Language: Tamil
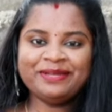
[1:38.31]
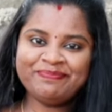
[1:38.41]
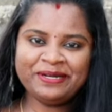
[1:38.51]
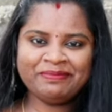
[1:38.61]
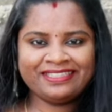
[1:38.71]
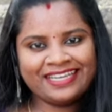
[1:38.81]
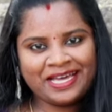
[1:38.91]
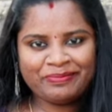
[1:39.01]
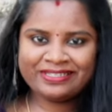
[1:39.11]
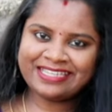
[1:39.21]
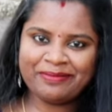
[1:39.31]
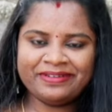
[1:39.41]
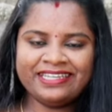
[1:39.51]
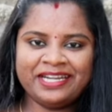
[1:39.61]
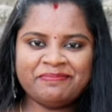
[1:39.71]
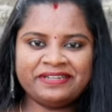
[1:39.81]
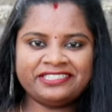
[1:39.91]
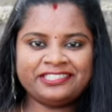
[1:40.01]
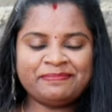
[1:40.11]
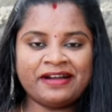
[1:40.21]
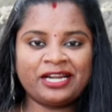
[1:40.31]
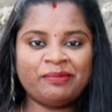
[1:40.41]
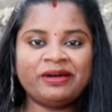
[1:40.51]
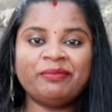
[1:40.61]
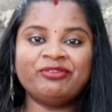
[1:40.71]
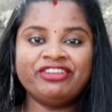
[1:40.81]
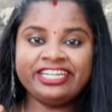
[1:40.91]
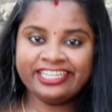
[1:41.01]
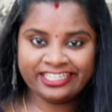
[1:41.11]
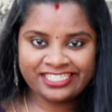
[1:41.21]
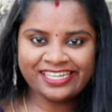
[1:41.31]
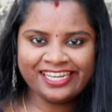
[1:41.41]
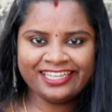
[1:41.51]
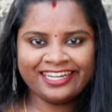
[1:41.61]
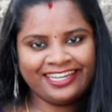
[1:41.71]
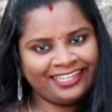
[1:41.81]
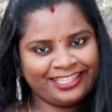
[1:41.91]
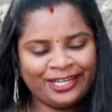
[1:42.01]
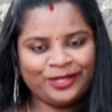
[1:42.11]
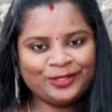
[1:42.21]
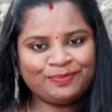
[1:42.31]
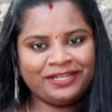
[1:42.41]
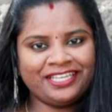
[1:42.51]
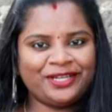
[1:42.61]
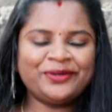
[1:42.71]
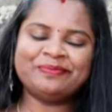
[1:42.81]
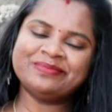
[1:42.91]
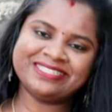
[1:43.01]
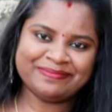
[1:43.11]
இப்போ நம்ம இந்த ஹேர் மாஸ்க் எப்படி ரெடி பண்ணுறதுன்னு பார்க்க பார்க்கலாமா நம்ம வீட்டு கிச்சன் இன்க்ரெடியன்ட் தான் நான் யூஸ் பண்ணியிருக்கேன் ரொம்ப